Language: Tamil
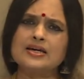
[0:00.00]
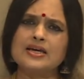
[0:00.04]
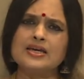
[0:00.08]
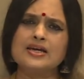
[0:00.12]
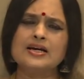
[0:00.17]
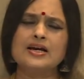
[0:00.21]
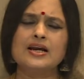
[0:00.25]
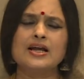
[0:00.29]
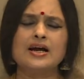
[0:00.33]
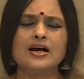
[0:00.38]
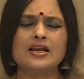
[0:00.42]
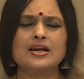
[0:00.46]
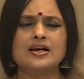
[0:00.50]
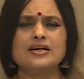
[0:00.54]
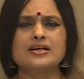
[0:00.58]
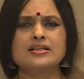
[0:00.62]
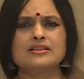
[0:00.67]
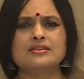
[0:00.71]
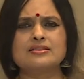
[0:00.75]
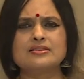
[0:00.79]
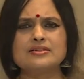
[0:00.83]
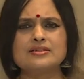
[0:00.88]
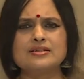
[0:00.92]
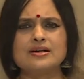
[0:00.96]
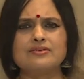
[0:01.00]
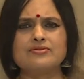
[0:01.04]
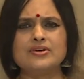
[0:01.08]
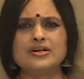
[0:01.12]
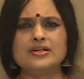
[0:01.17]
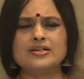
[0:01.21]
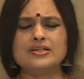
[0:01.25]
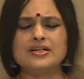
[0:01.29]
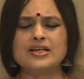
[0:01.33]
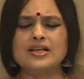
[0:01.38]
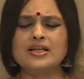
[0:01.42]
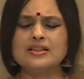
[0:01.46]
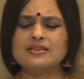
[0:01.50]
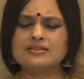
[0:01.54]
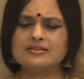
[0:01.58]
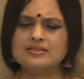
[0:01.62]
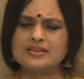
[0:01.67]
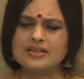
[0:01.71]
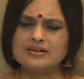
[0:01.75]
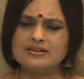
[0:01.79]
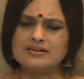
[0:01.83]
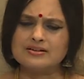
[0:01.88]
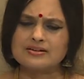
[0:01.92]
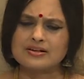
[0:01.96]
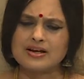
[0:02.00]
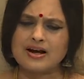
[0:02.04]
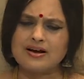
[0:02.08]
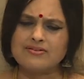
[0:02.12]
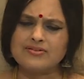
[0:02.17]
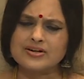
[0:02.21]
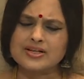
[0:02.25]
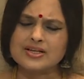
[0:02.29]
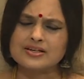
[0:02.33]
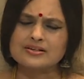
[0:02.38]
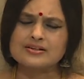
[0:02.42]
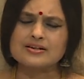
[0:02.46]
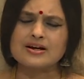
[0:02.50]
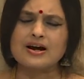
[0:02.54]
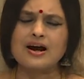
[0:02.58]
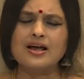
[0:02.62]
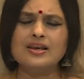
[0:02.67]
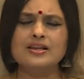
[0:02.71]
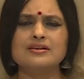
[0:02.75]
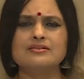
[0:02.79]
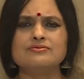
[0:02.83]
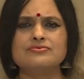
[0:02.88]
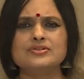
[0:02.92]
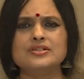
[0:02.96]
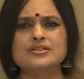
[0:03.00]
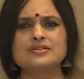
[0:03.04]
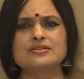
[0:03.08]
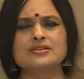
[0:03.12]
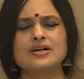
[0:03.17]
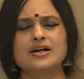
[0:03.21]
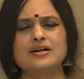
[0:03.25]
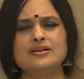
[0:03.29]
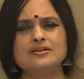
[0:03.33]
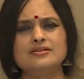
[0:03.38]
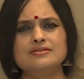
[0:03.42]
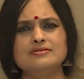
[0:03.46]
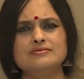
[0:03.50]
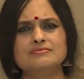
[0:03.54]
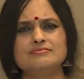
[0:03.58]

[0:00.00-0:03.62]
கைகளால் அடித்து அவள் நிலத்தில் ராவணன் காலில் வீழ்ந்தாள்